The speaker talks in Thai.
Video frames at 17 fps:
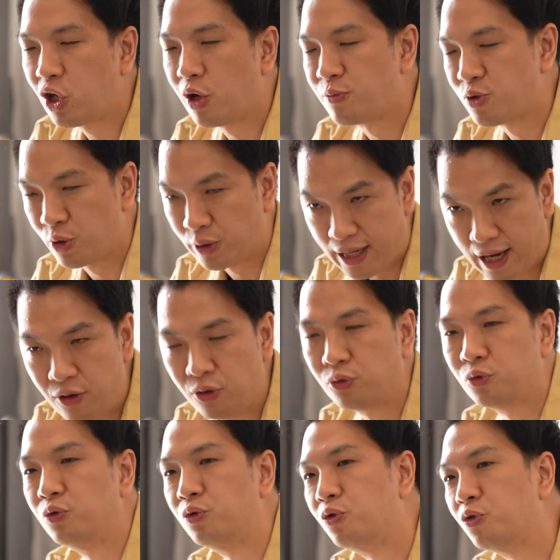ตอบโจทย์การล
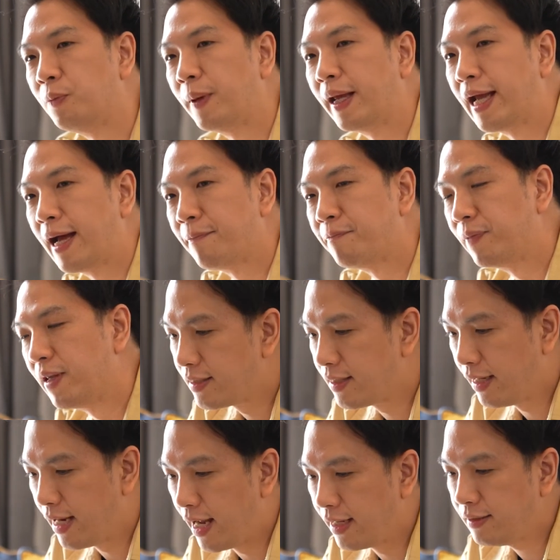งทุนถูกไหมครับ
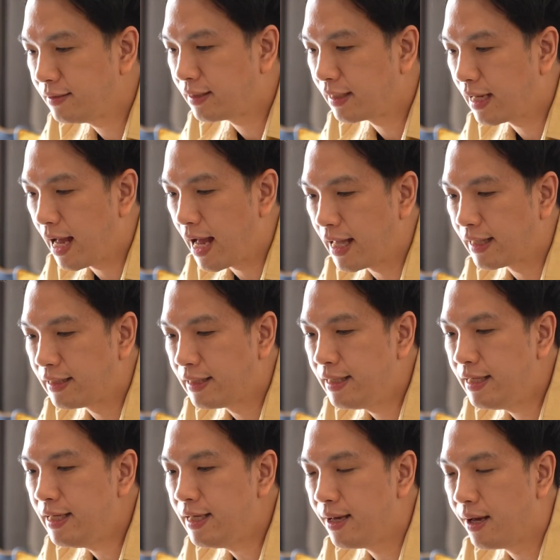ฉะนั้นการ
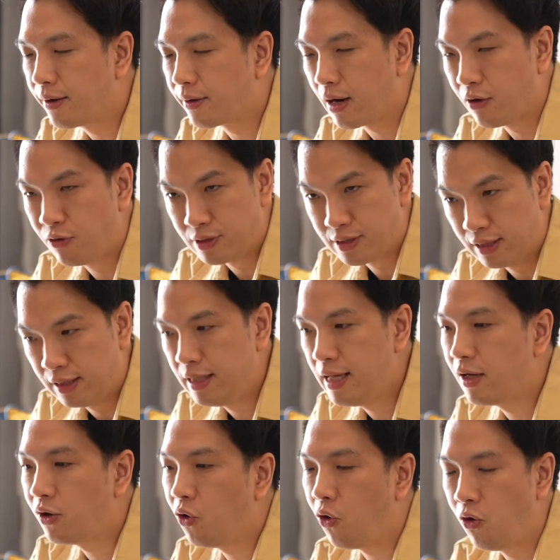ที่เราจะ
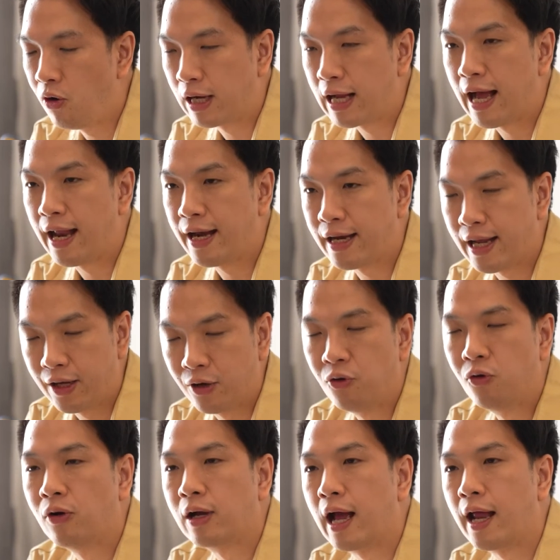เลือกโครงการไหน
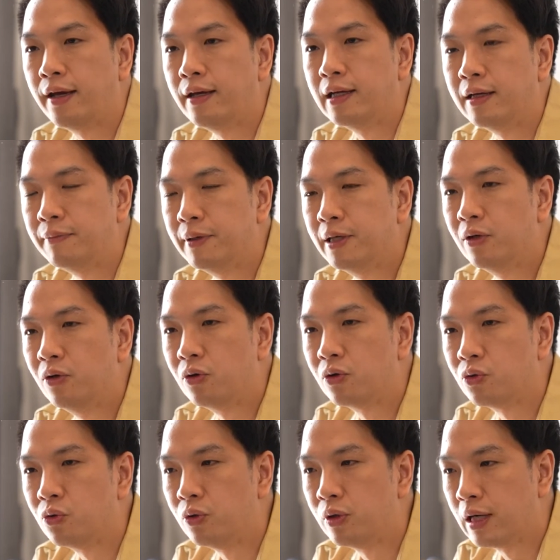โครงการหนึ่งเพื่อลง
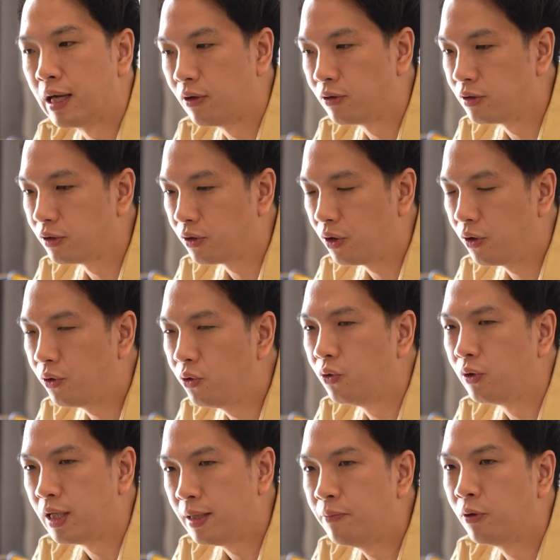ทุนเราจะต้องดู
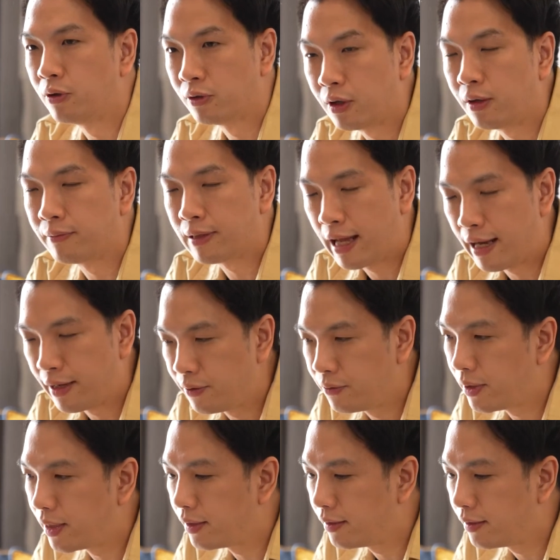ที่ผลตอบแทนด้วย